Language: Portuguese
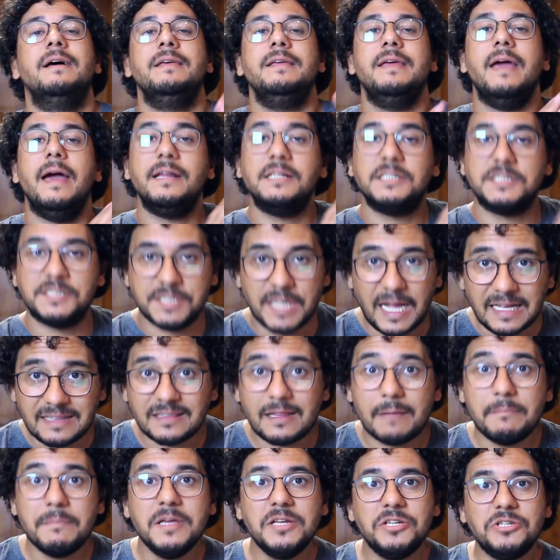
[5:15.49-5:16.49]
E é
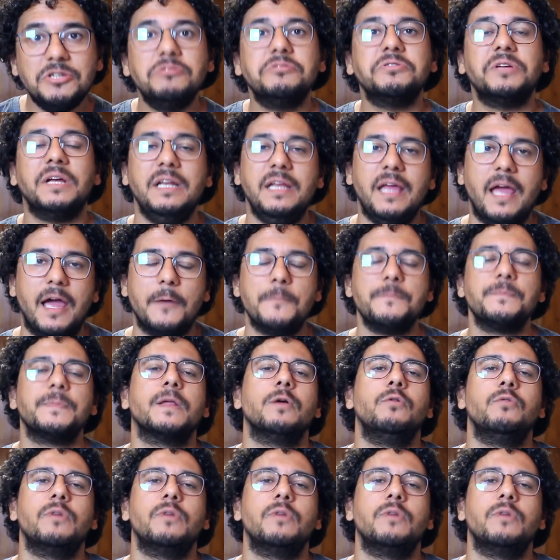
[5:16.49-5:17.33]
exatamente isso que ele é: